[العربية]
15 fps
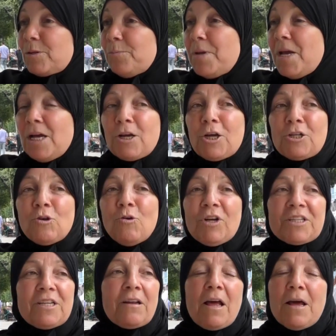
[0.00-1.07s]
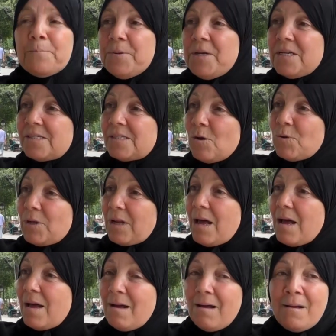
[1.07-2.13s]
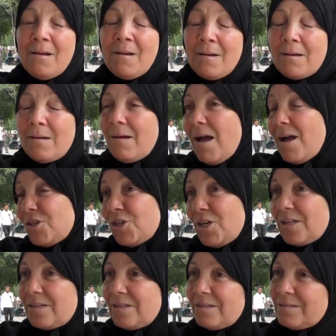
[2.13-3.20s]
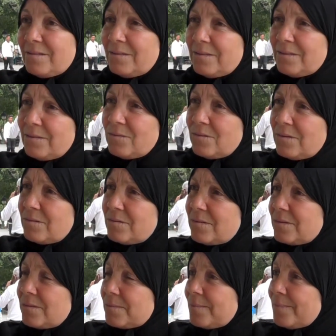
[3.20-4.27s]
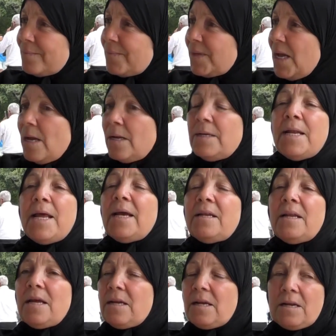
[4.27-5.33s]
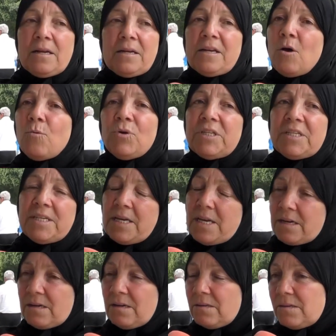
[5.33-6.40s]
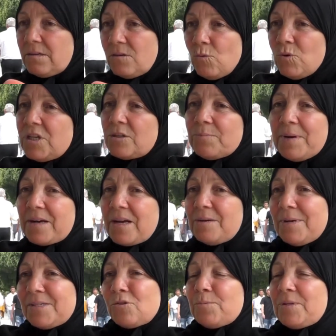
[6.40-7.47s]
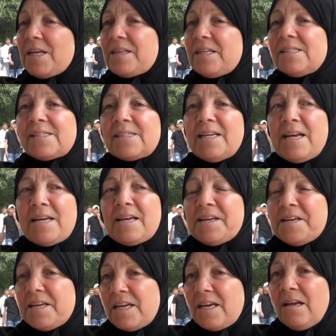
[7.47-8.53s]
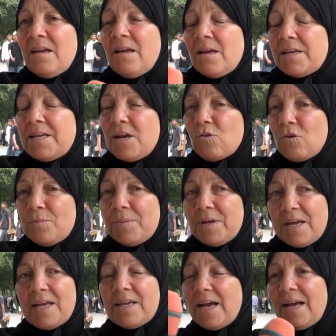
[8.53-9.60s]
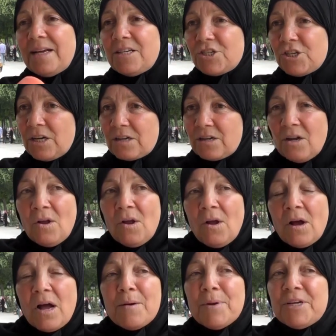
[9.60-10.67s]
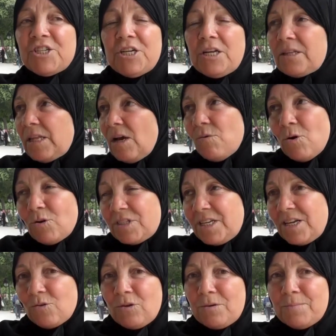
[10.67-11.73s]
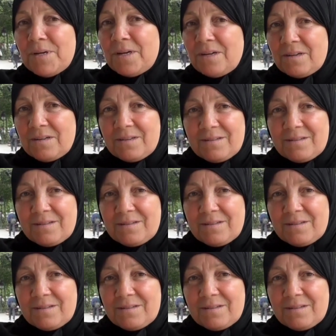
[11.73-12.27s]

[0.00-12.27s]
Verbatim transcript: بالطبيعه يا اخي واحد يلقى بيتزا ويلقى ما فما اللي ياكلوا من الشارع هكا صغار ما عادش ياكلوا لا لا لا لا انا ولدي ياكل ولدي تبارك الله محسوب 30 سنه يعني ربي يفضل يعيشك اما جيل توا اختي ياكل من